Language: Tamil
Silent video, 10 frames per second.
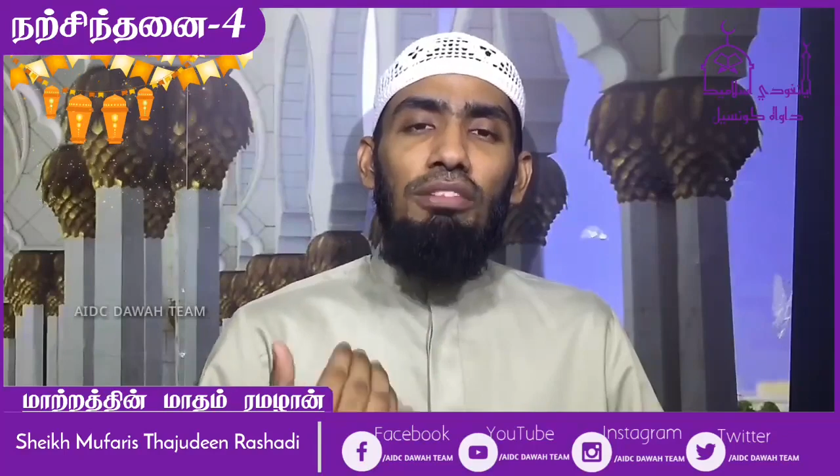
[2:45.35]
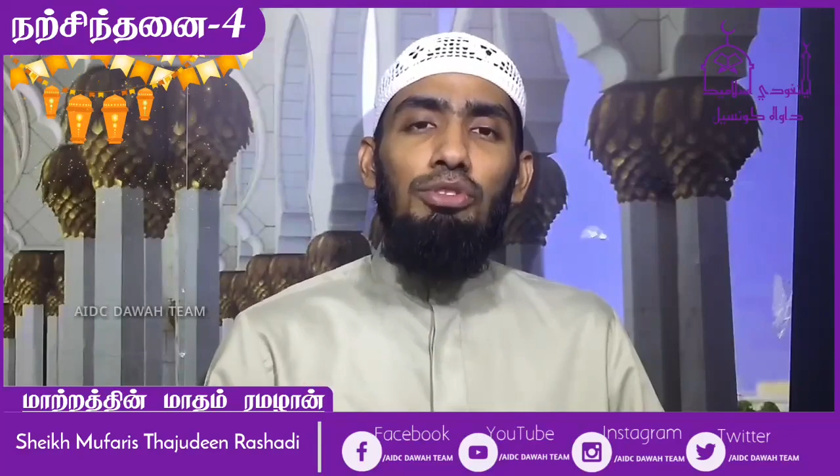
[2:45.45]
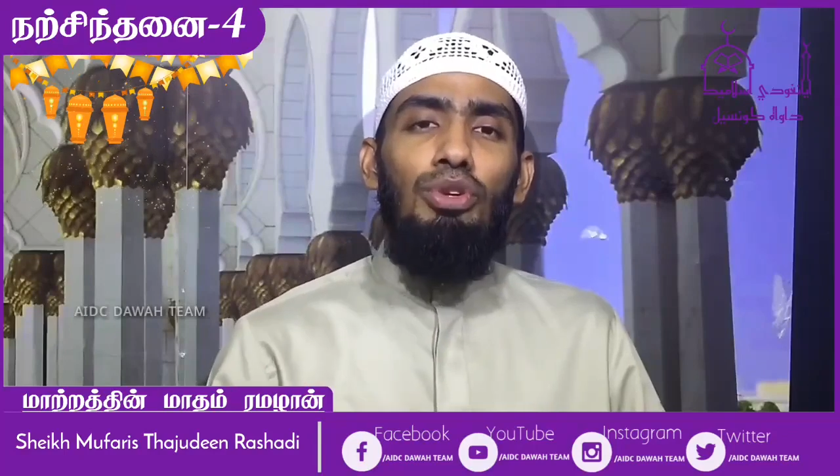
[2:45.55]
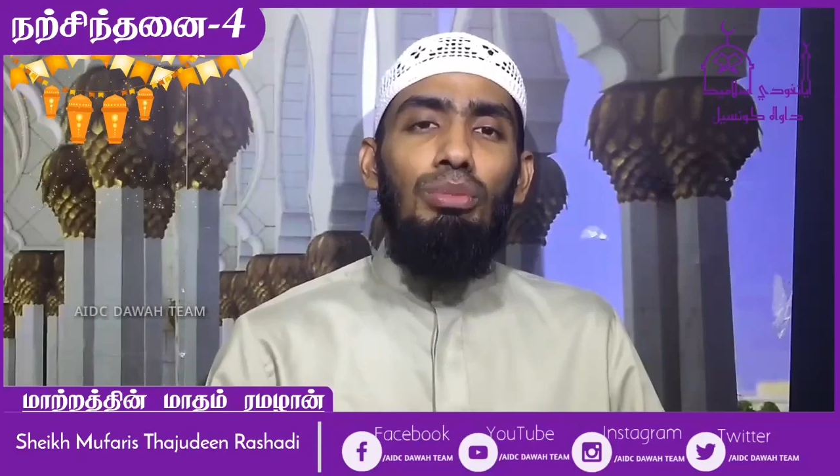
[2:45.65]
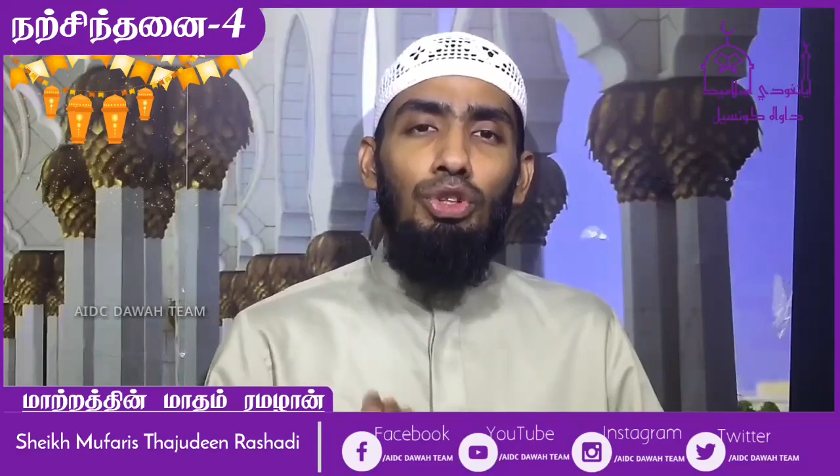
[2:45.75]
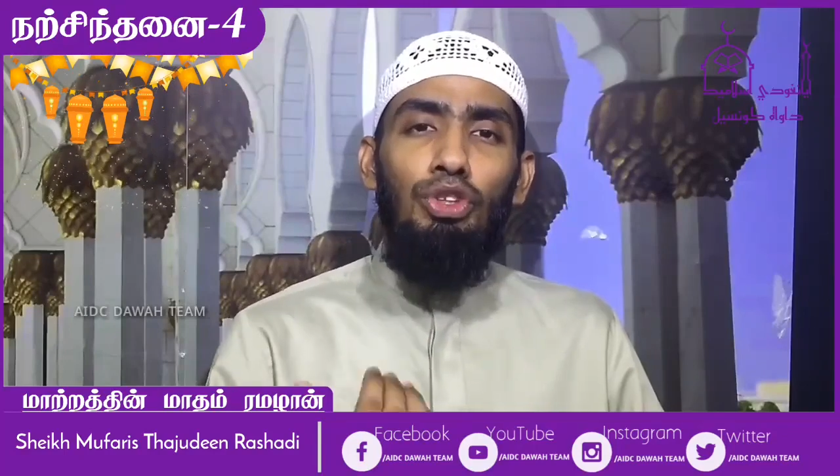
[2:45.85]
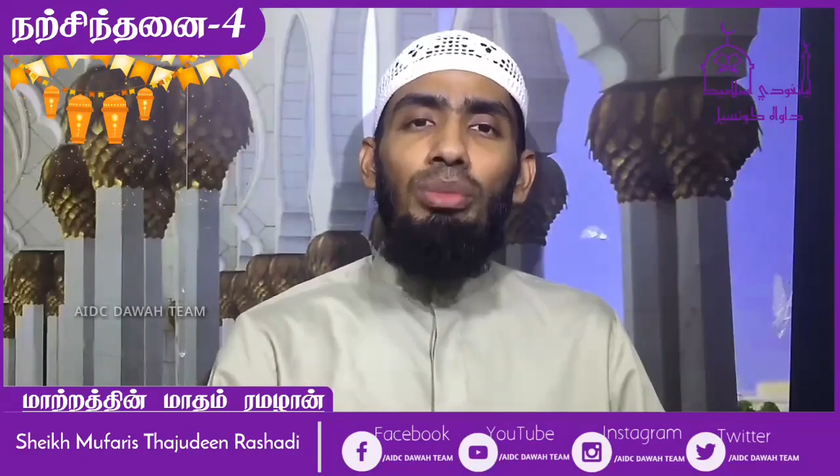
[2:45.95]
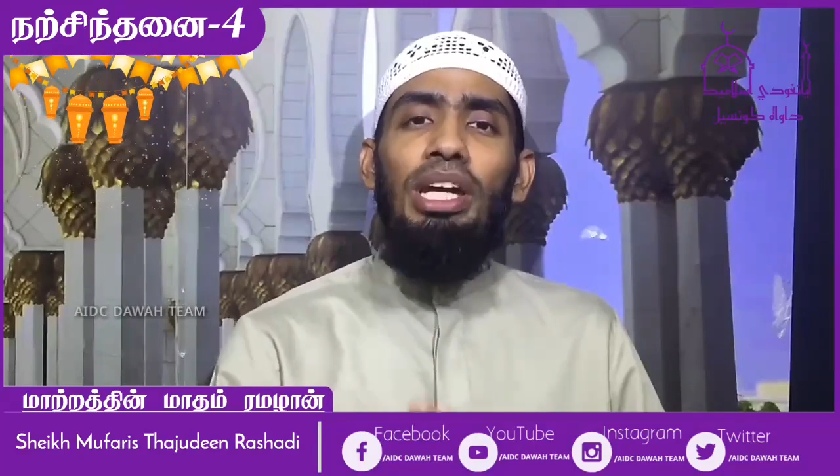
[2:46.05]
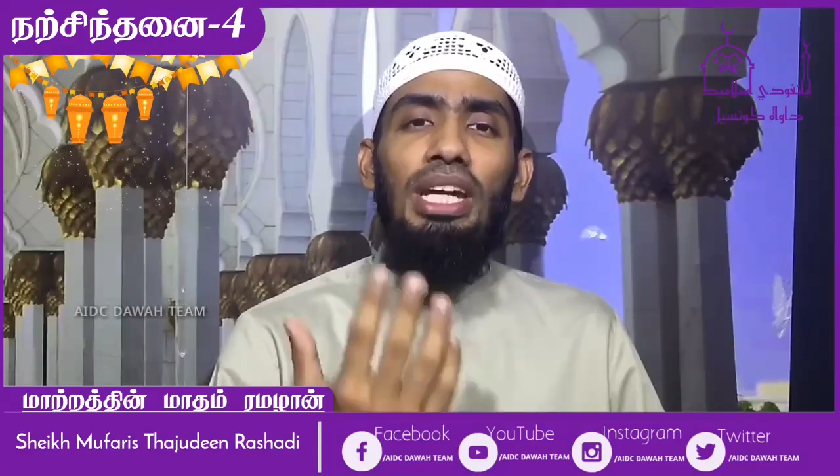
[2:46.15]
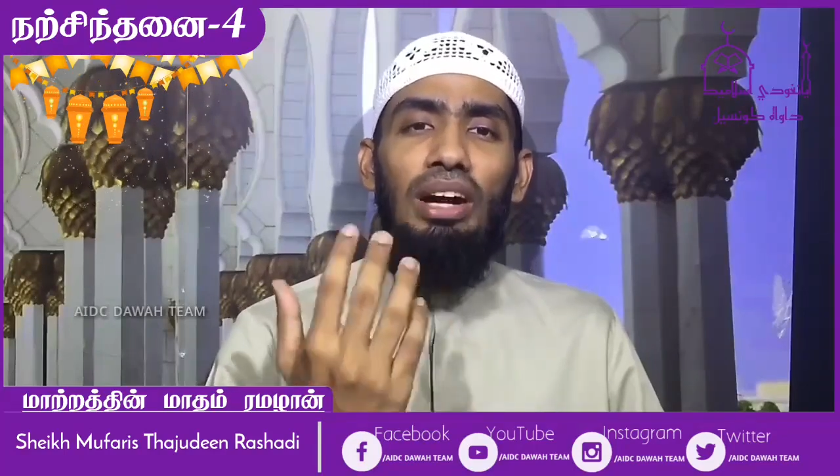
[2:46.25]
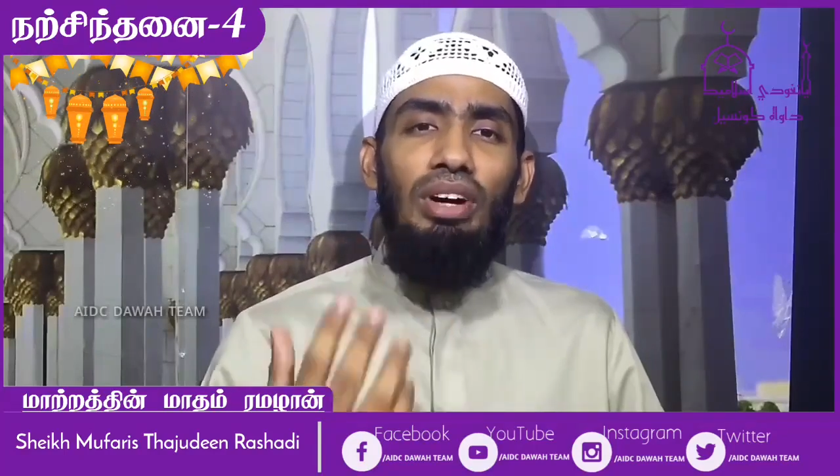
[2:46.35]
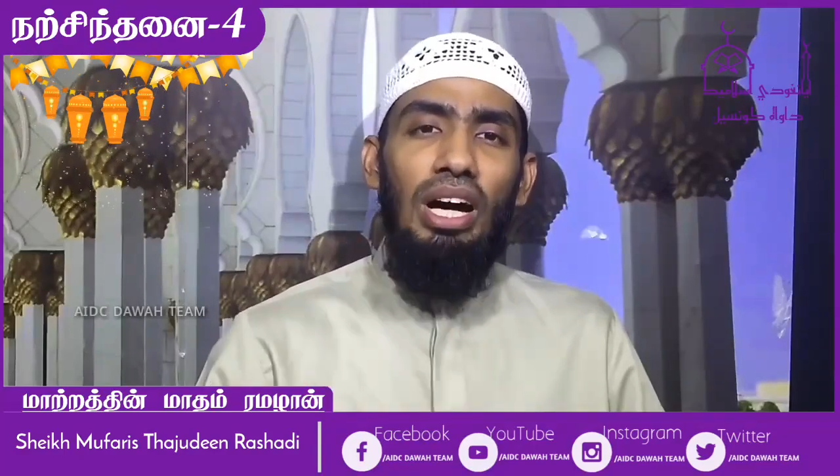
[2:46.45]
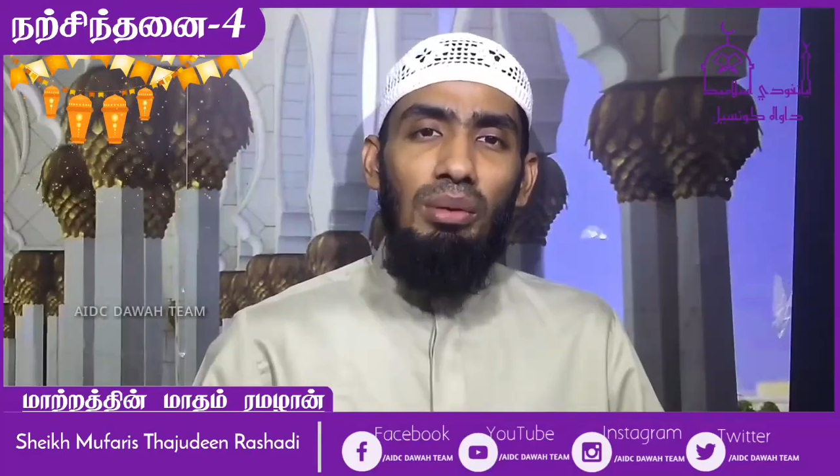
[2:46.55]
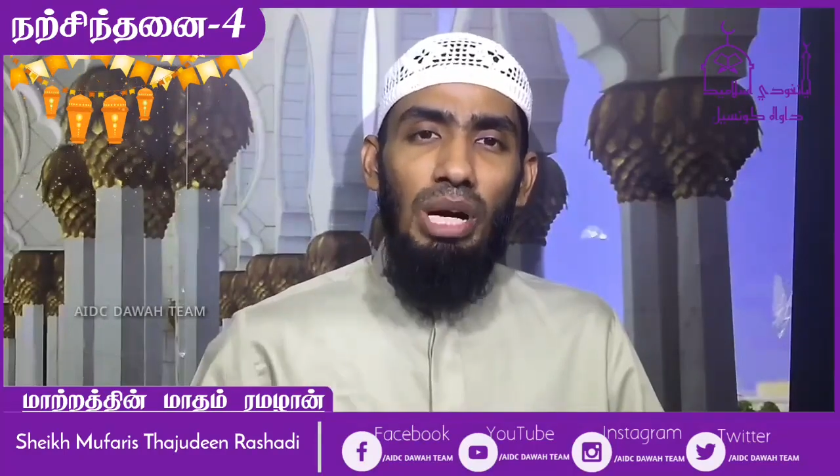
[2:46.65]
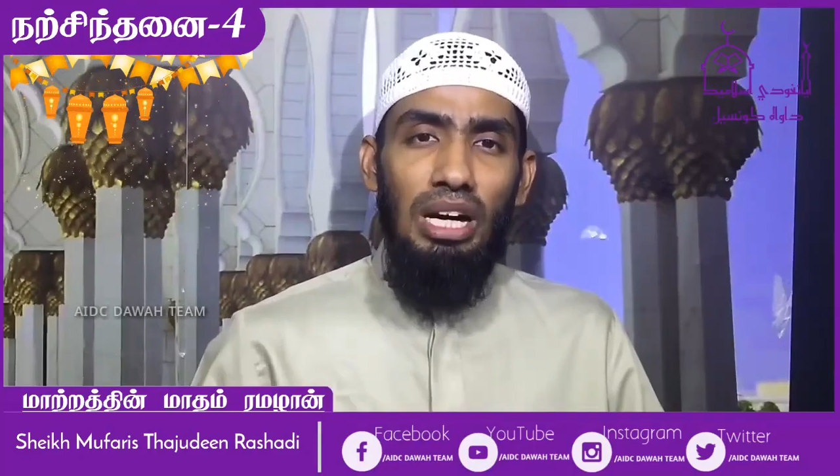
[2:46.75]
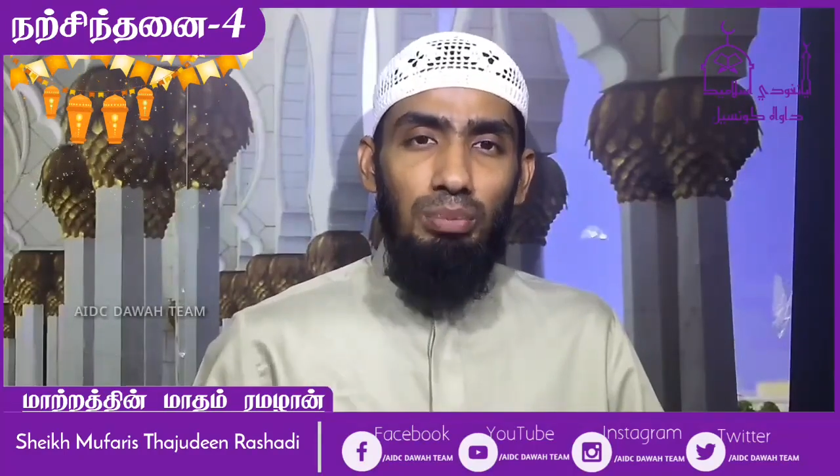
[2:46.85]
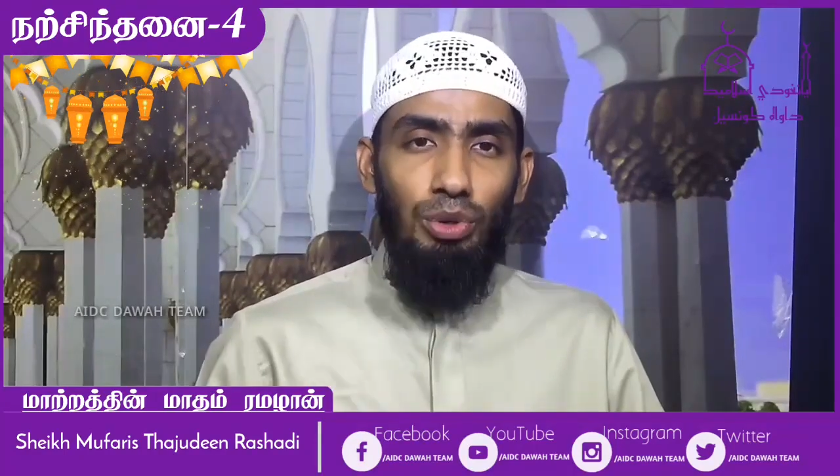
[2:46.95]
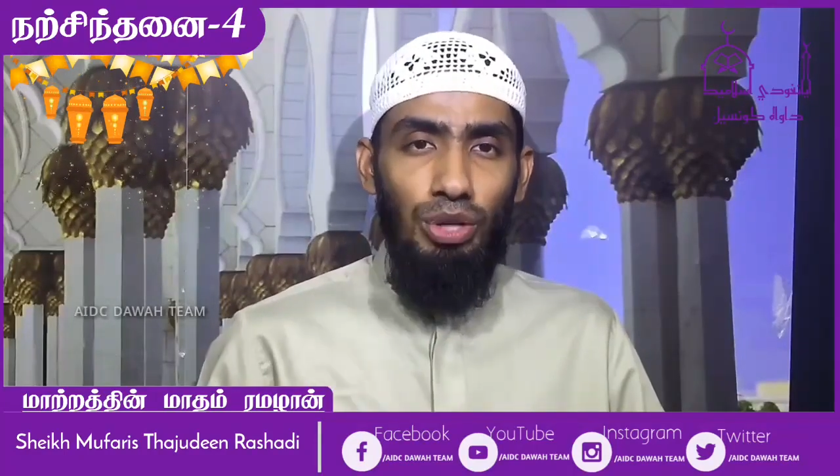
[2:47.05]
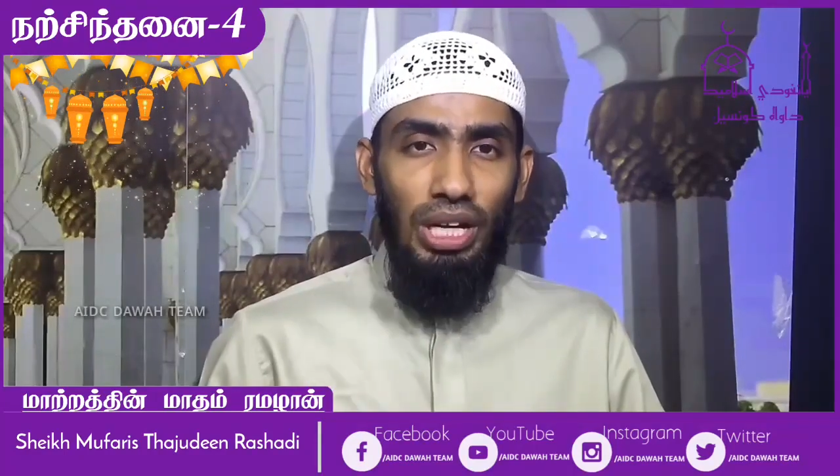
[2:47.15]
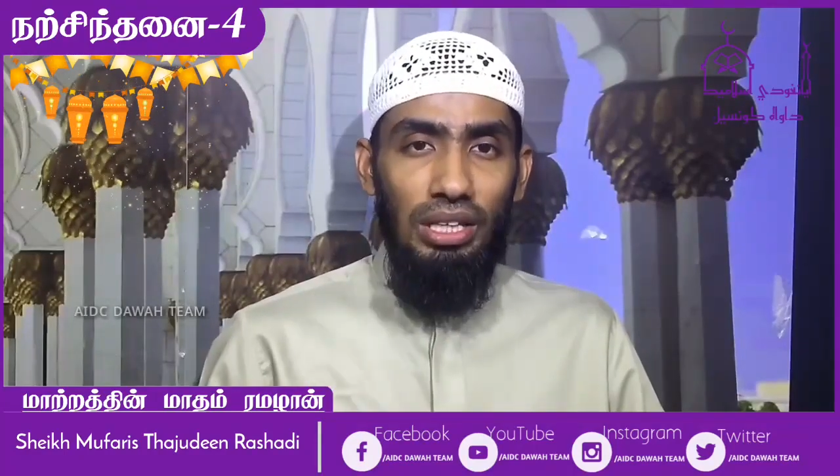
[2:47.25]
நப்சுல் முத்துமைன்னாவாக
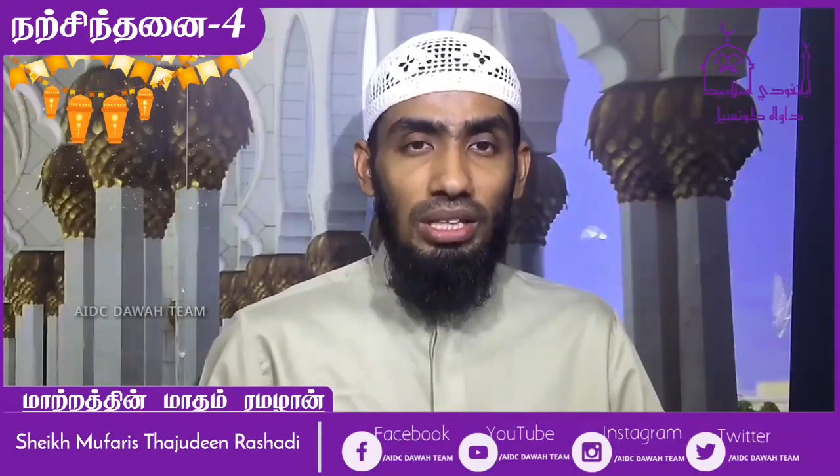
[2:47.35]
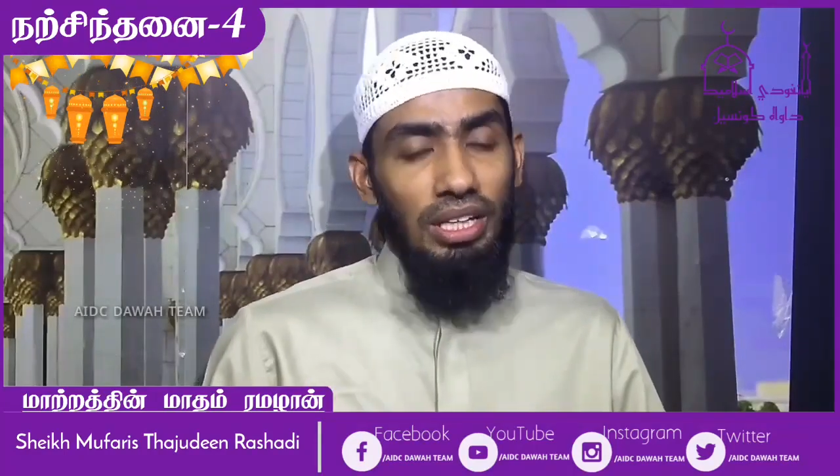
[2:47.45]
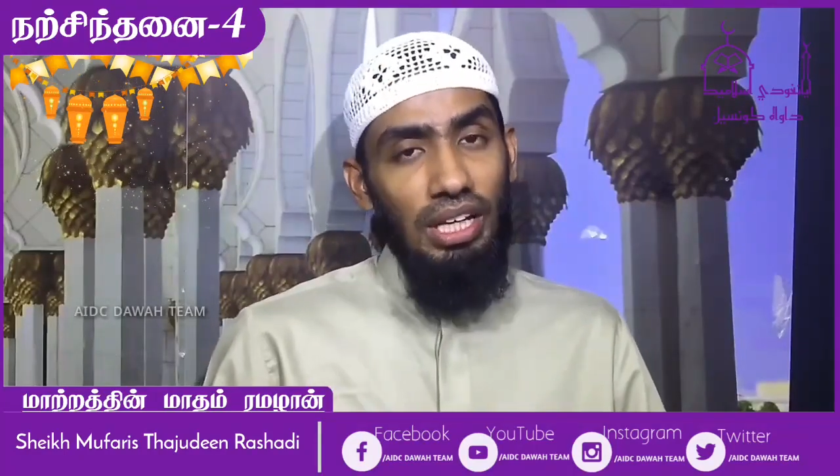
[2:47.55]
மாறப்போகிறது